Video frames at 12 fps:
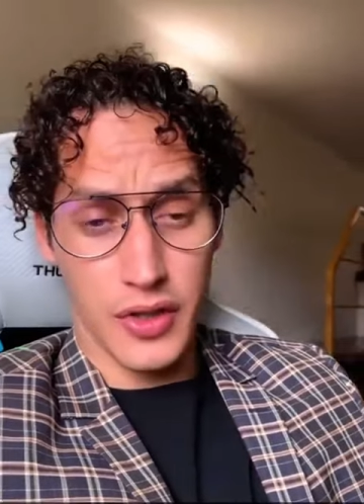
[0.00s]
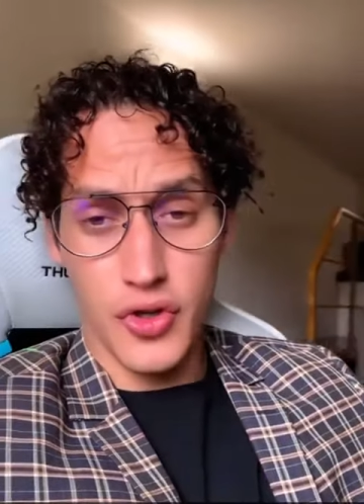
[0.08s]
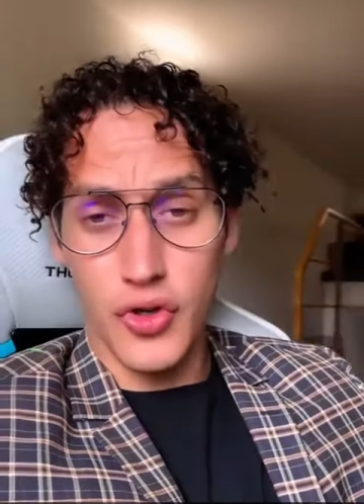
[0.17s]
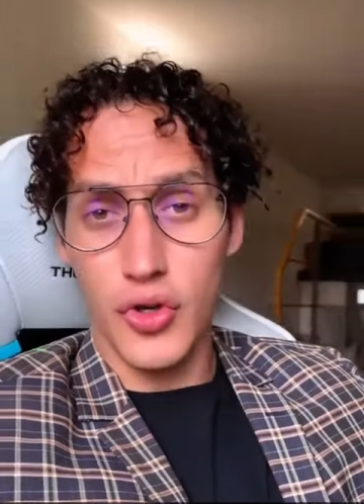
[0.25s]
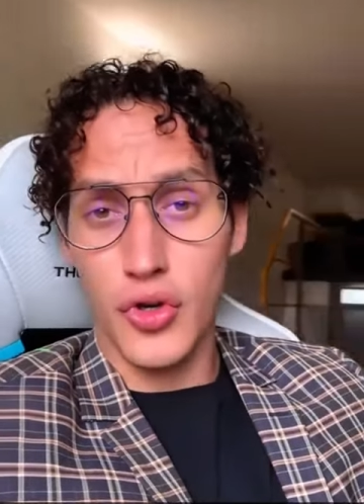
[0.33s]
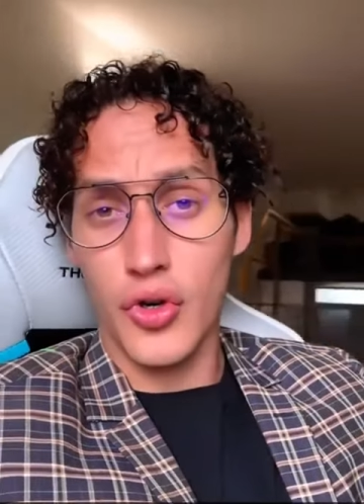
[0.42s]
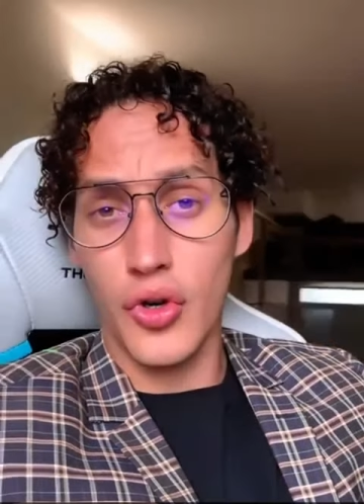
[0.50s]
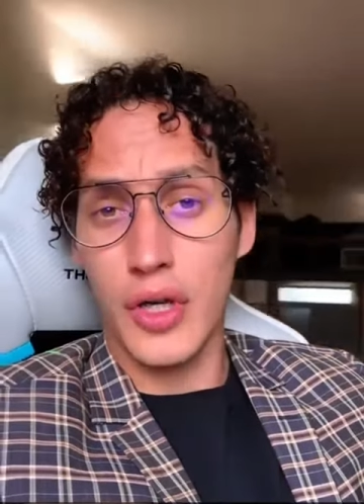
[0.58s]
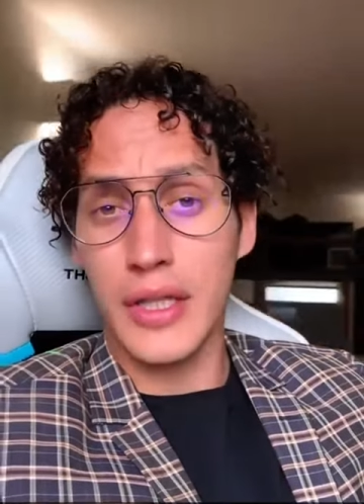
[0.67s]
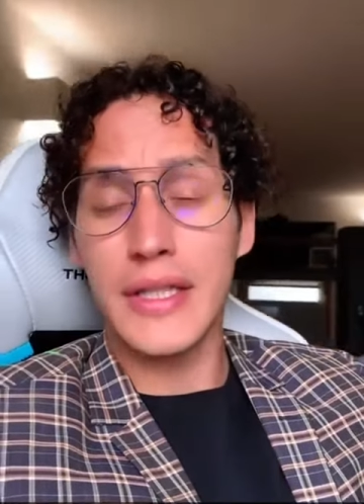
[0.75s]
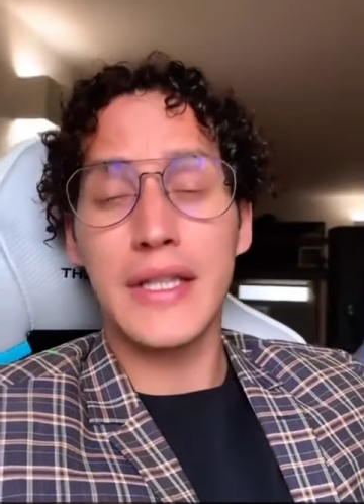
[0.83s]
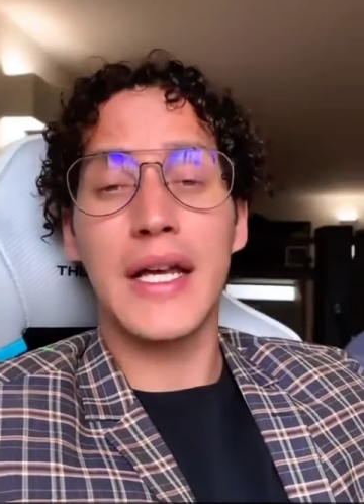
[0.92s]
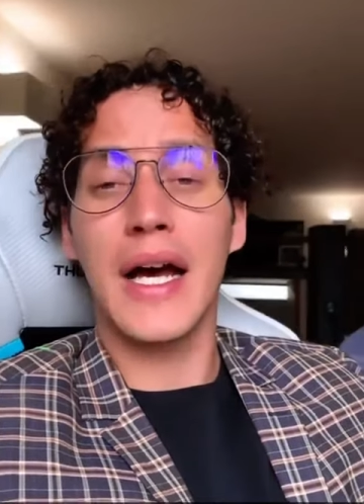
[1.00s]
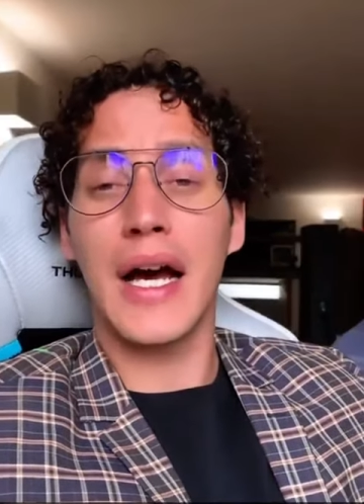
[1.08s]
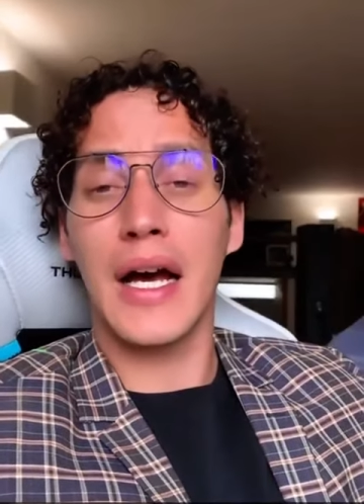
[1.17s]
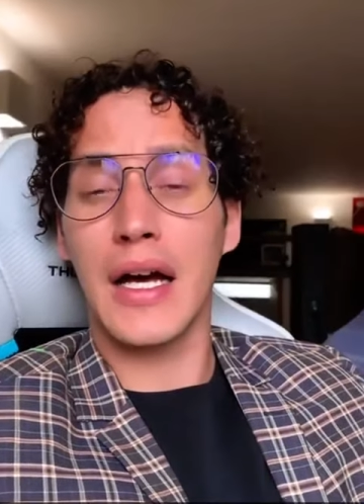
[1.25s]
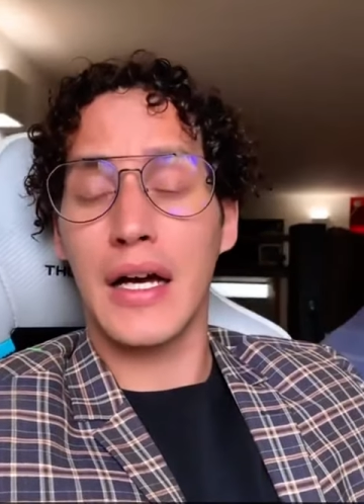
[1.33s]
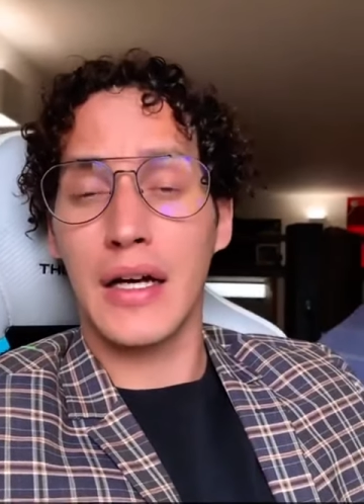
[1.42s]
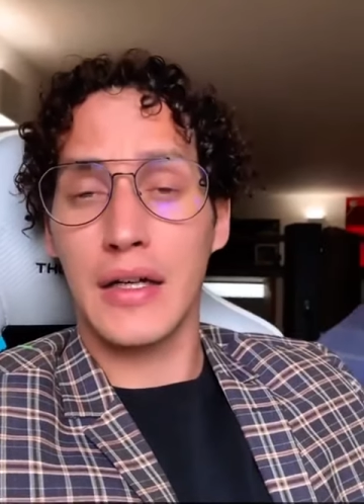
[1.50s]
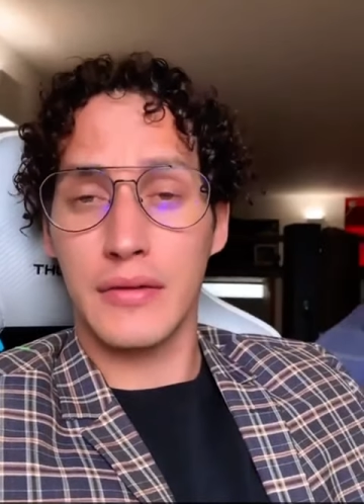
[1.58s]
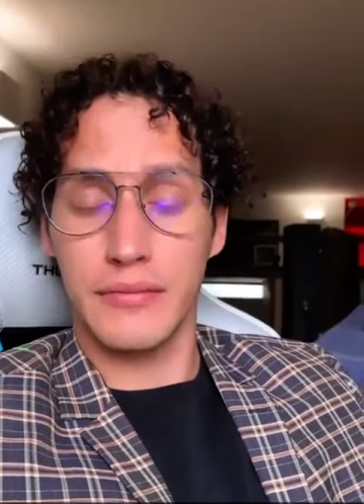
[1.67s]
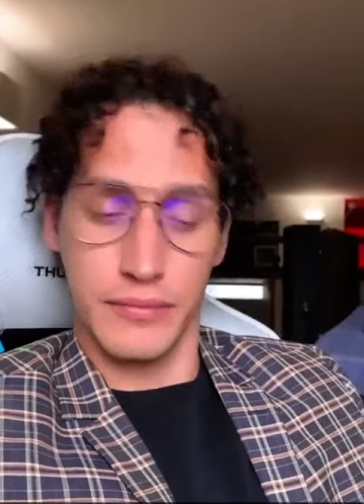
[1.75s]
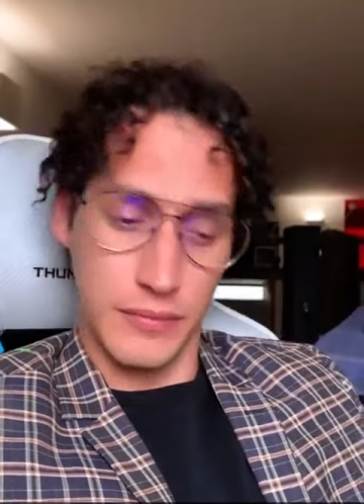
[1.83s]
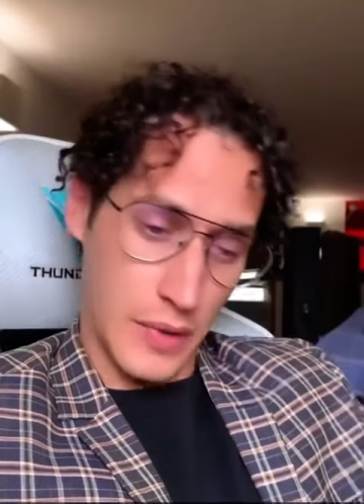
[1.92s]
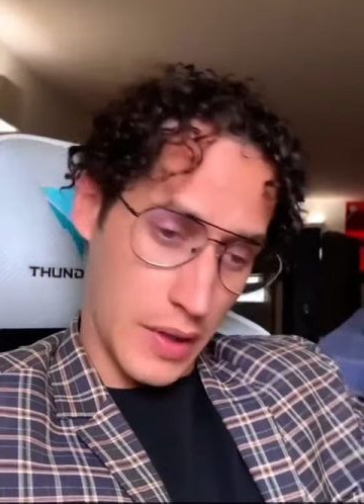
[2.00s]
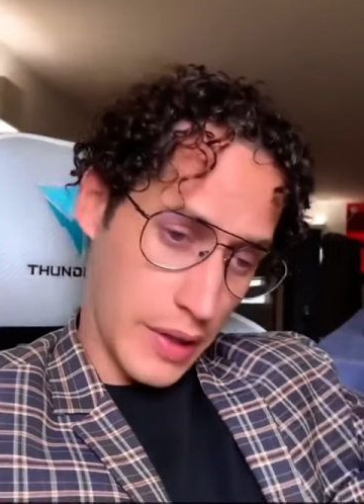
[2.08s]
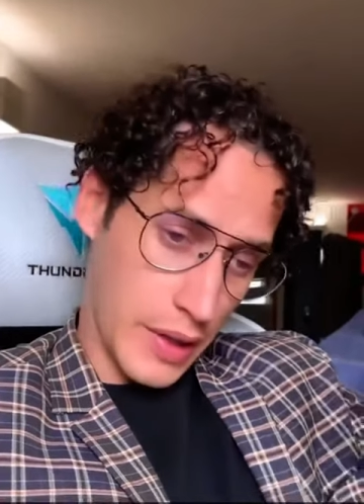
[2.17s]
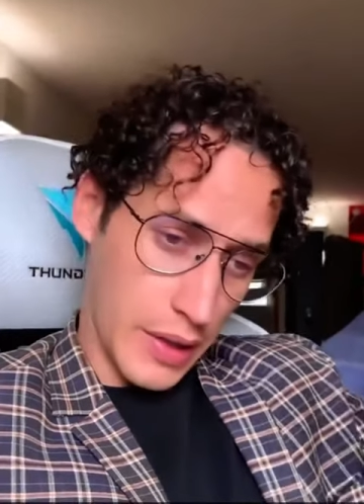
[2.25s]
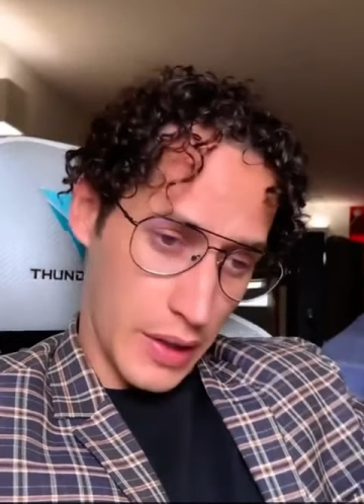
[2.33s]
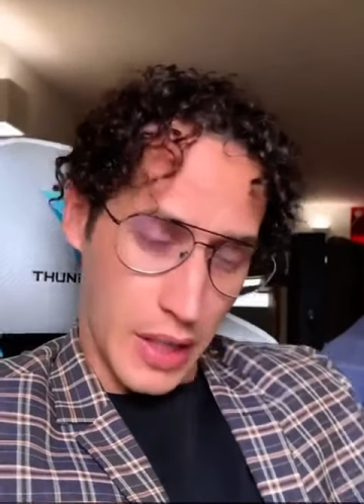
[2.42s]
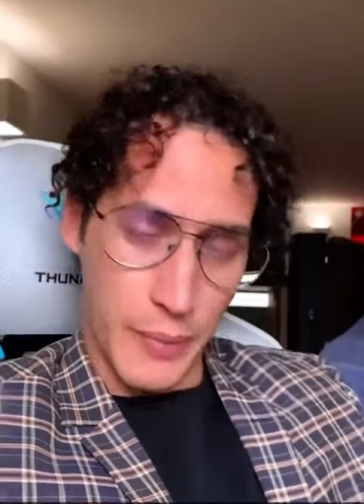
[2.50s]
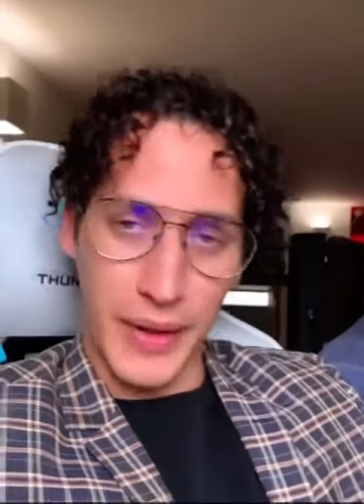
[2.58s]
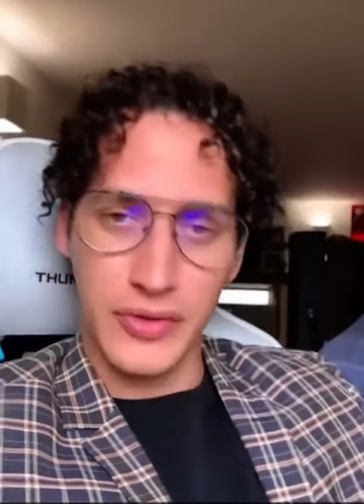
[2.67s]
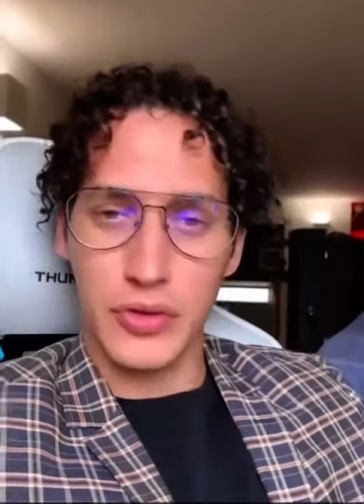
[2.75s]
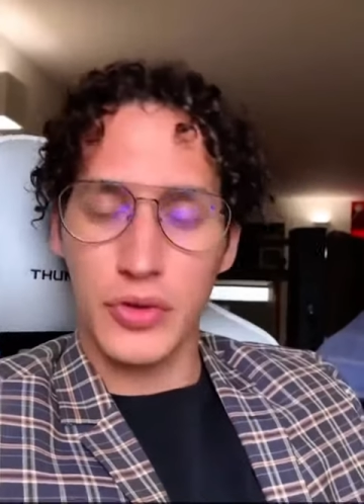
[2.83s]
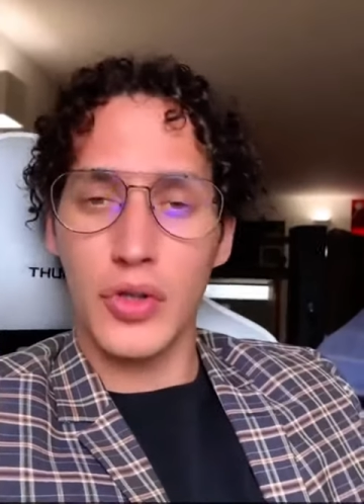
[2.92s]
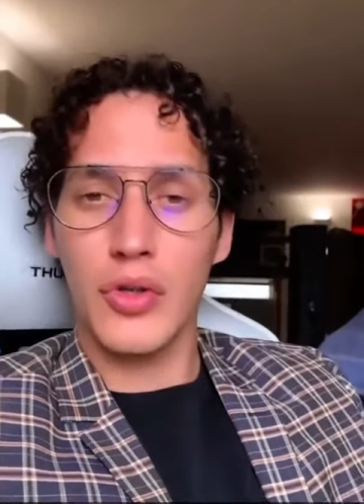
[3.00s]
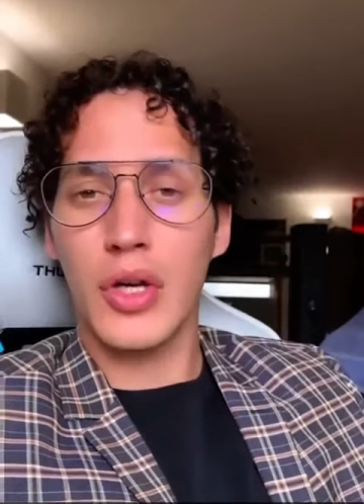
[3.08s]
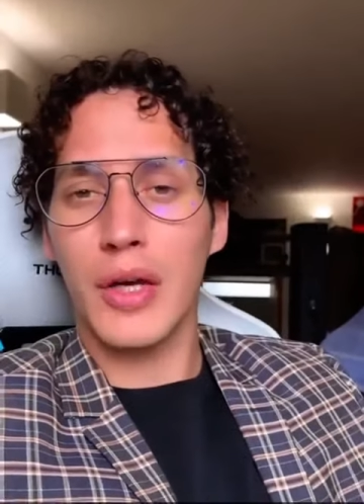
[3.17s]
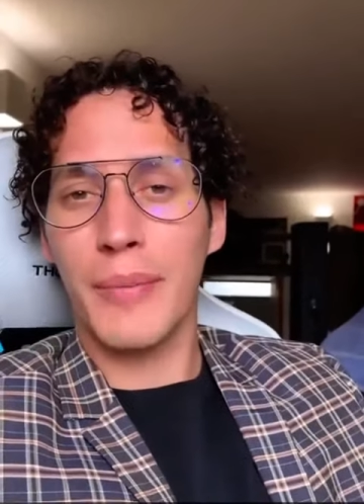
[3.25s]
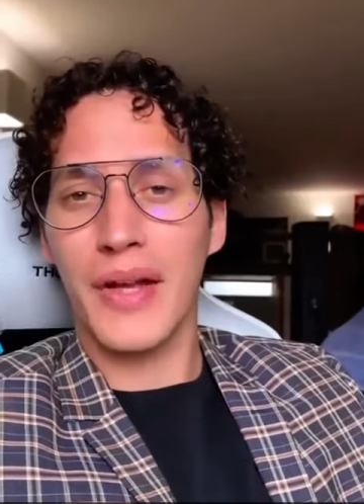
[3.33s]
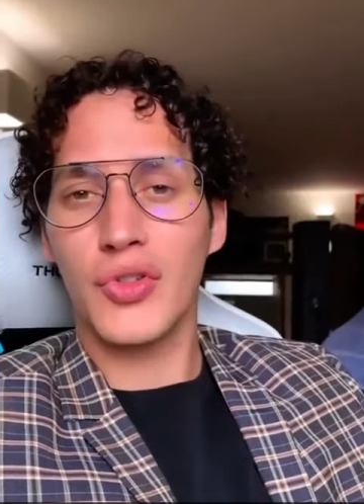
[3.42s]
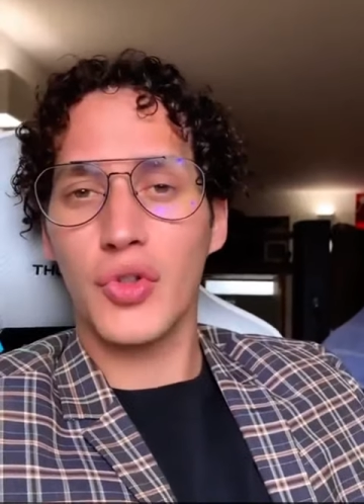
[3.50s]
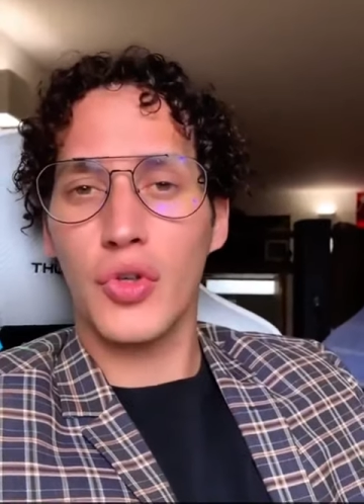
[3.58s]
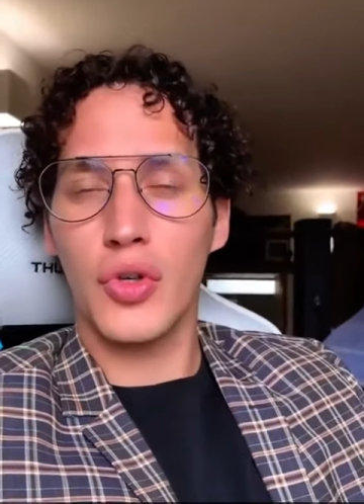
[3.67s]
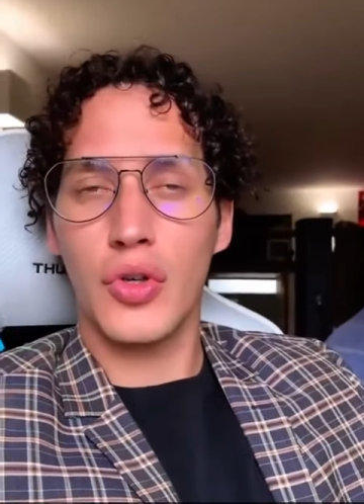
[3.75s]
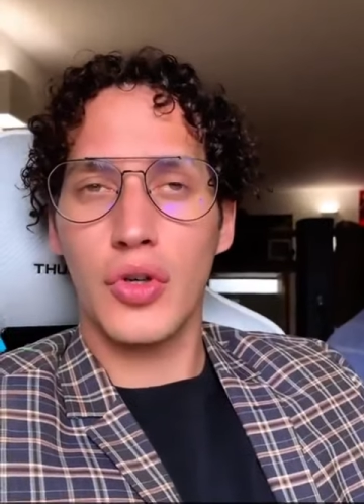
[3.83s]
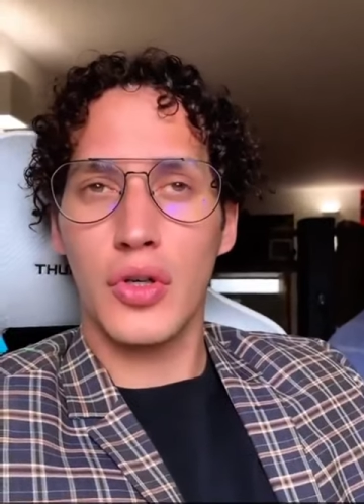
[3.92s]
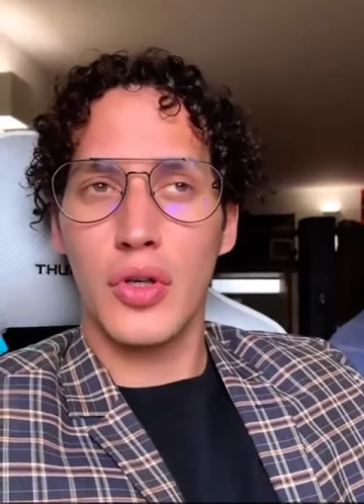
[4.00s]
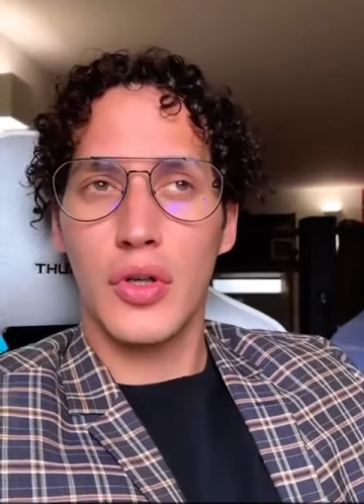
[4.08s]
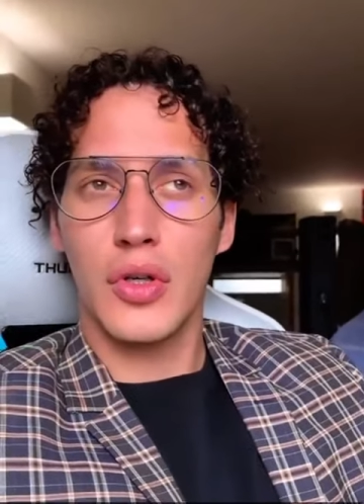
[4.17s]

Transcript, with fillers: yo el día que pasó todo lo que pasó,